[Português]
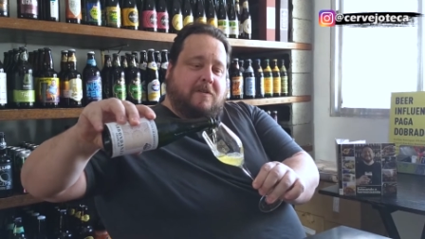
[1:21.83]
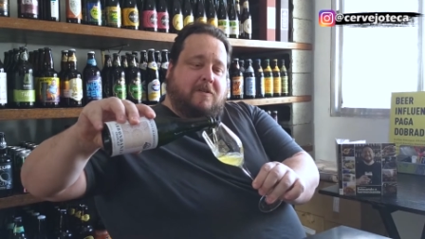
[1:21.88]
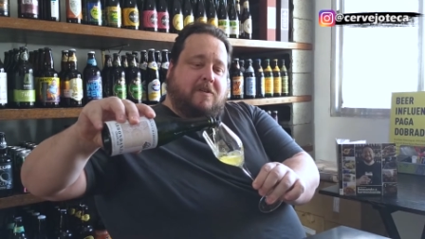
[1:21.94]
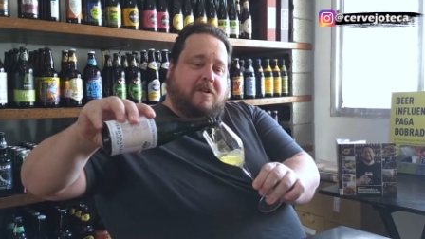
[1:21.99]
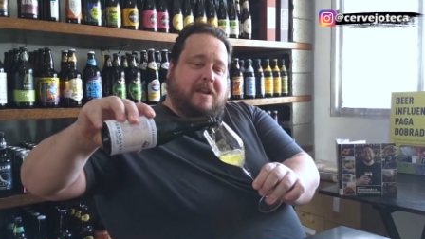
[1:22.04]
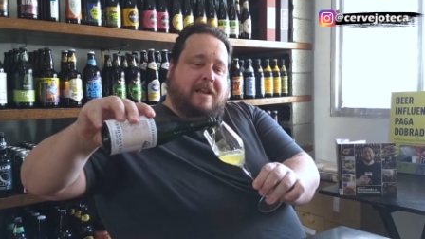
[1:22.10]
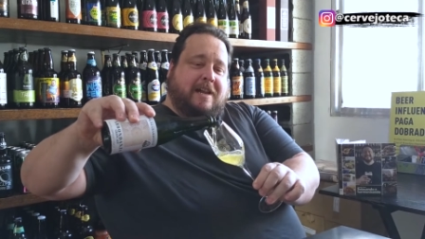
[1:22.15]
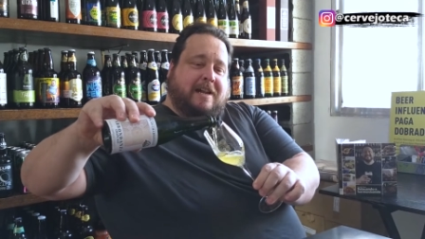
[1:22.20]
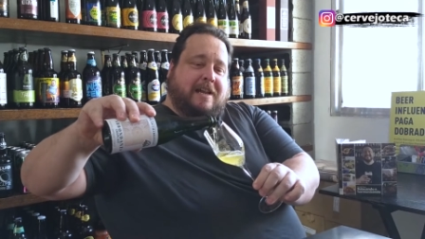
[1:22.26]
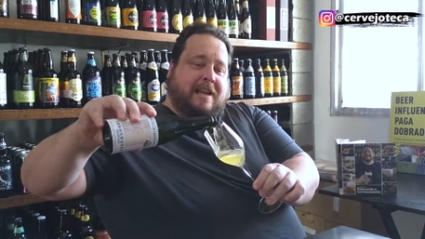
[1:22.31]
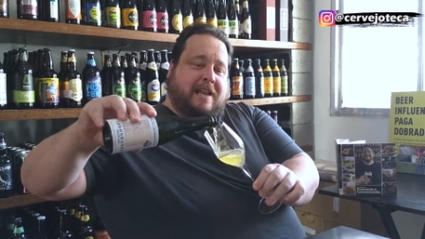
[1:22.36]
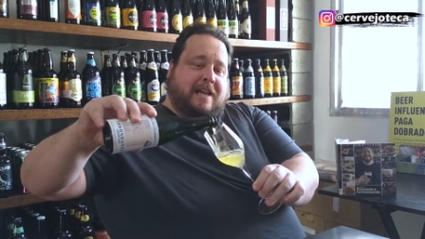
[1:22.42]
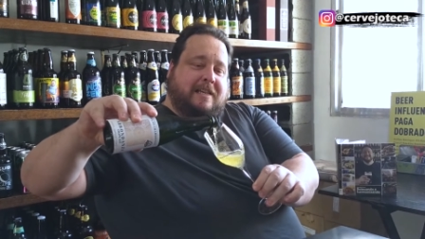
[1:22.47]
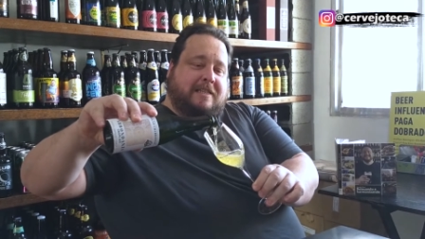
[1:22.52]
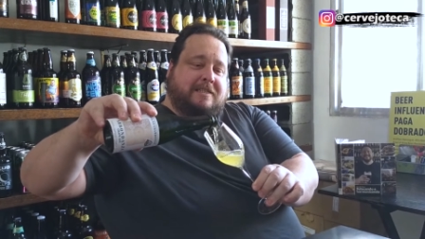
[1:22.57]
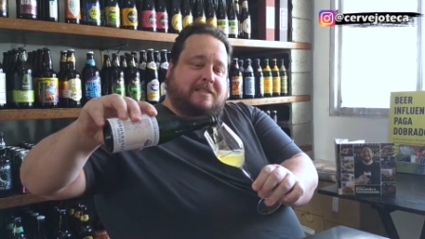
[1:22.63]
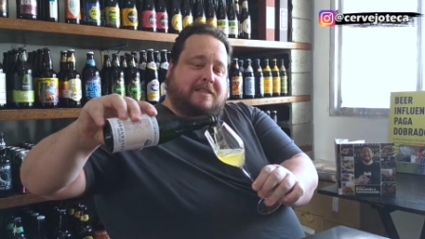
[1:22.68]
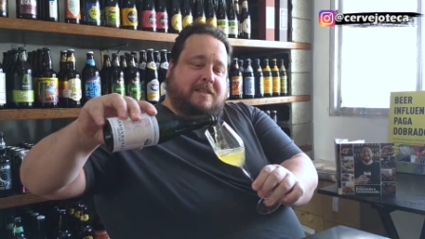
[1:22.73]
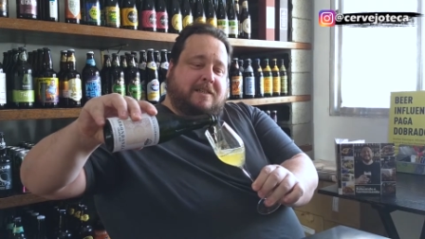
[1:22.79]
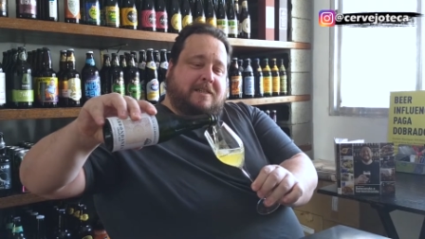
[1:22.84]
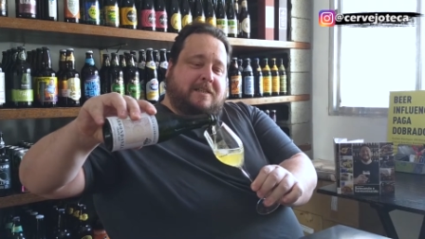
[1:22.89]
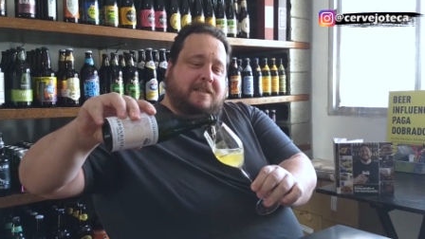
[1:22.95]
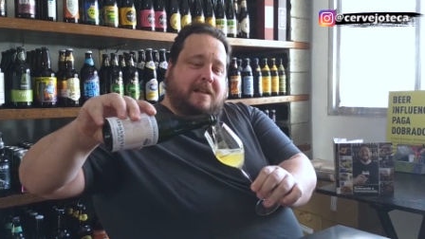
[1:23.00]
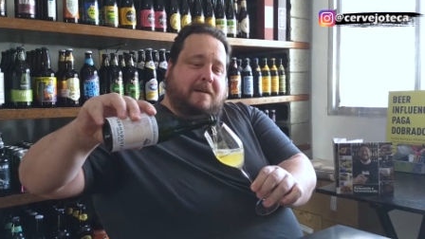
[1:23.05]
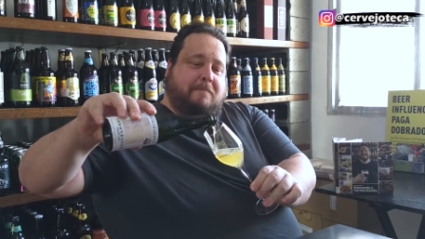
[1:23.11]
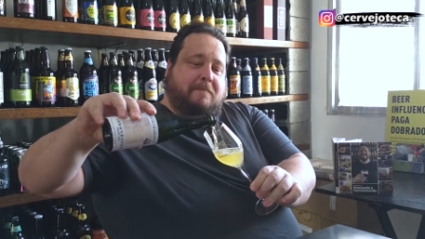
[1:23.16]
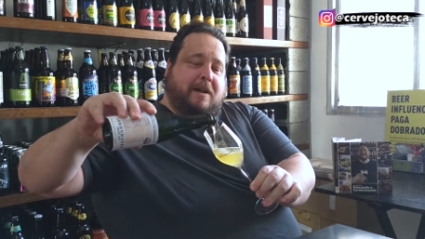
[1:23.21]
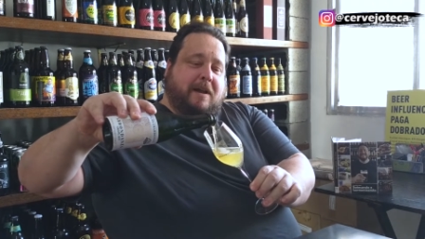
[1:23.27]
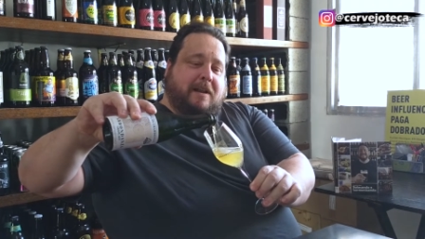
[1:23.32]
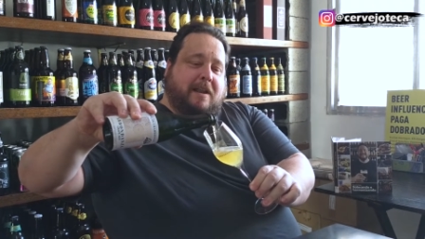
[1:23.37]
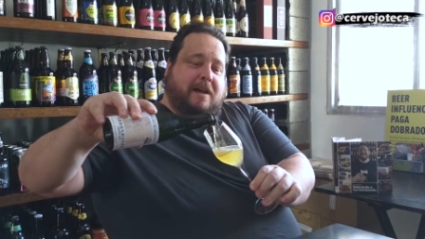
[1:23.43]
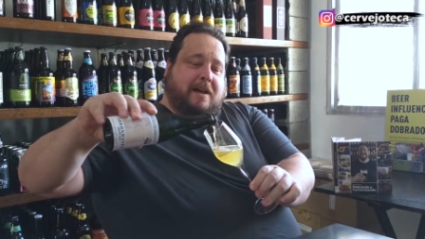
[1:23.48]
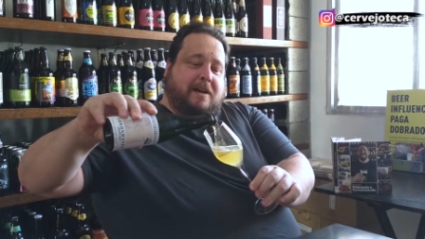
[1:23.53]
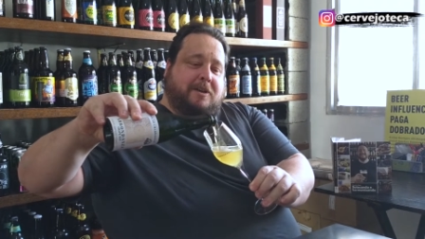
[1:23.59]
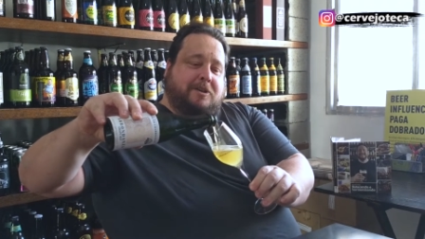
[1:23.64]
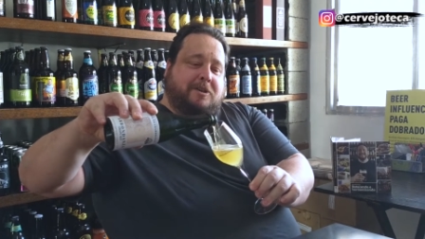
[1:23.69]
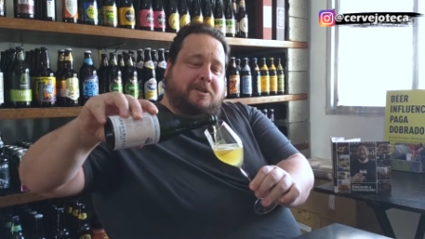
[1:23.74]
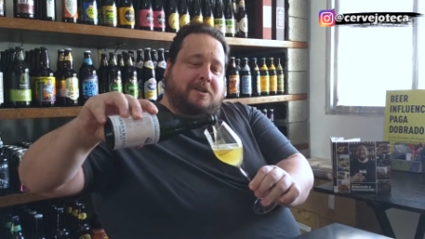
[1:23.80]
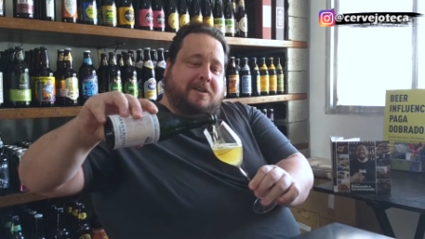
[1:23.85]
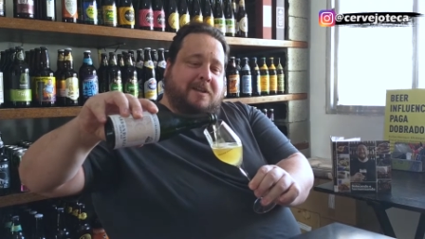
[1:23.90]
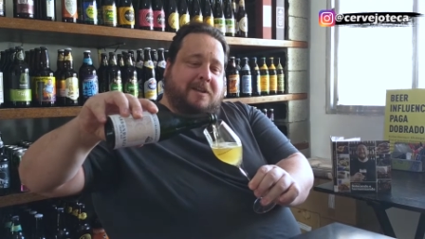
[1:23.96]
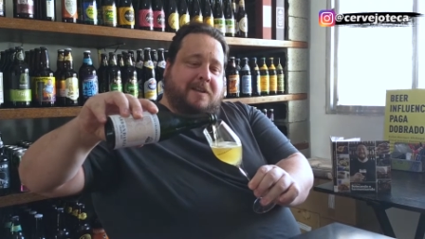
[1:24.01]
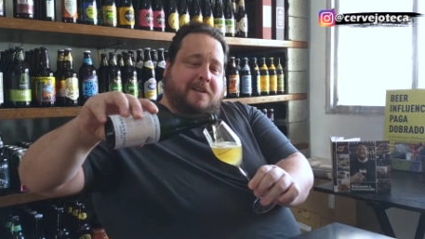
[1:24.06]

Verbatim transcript: Olha a classe da perlage.